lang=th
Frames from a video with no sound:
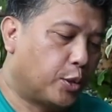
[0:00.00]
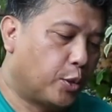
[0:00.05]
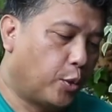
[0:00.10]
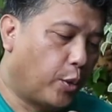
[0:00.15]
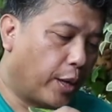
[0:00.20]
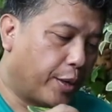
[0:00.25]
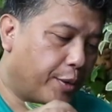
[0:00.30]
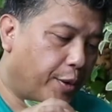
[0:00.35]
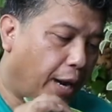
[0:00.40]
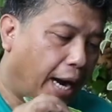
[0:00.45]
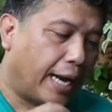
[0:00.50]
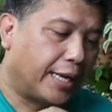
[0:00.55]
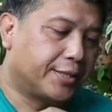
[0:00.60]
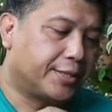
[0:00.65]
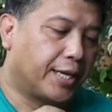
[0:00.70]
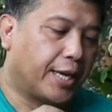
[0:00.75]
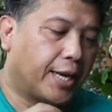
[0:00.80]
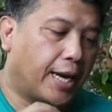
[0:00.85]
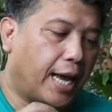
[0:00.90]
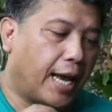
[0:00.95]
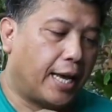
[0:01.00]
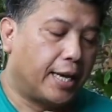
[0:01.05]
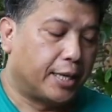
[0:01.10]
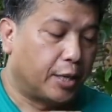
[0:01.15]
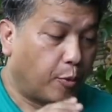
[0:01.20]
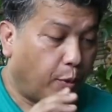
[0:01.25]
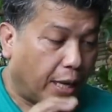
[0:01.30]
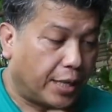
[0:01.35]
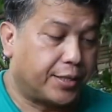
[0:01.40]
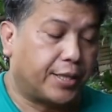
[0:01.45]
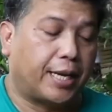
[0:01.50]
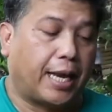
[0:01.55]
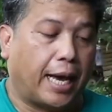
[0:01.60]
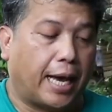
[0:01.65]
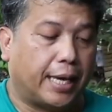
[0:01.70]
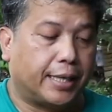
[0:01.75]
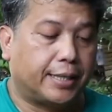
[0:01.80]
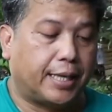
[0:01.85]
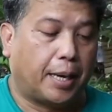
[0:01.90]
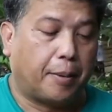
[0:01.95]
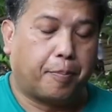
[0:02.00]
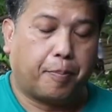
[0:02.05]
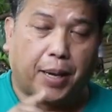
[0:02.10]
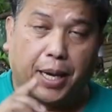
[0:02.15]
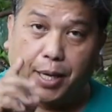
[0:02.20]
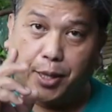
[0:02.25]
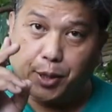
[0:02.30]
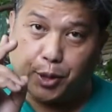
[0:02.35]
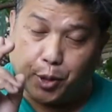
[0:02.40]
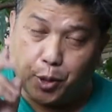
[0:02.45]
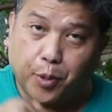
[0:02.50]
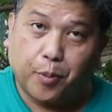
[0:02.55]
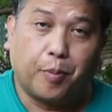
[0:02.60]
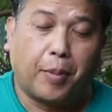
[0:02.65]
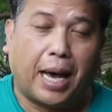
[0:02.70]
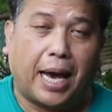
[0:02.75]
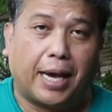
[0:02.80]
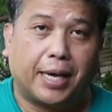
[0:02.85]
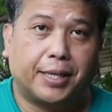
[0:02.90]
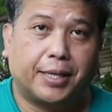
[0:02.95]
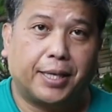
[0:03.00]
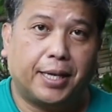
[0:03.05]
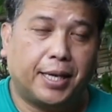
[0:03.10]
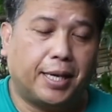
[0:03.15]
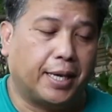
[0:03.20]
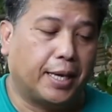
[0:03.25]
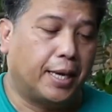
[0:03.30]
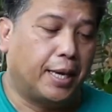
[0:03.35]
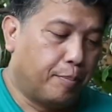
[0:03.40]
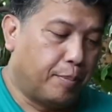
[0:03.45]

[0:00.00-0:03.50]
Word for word: ตัวดราเซียนาหรือวาสนาจะเป็นต้นไม้ที่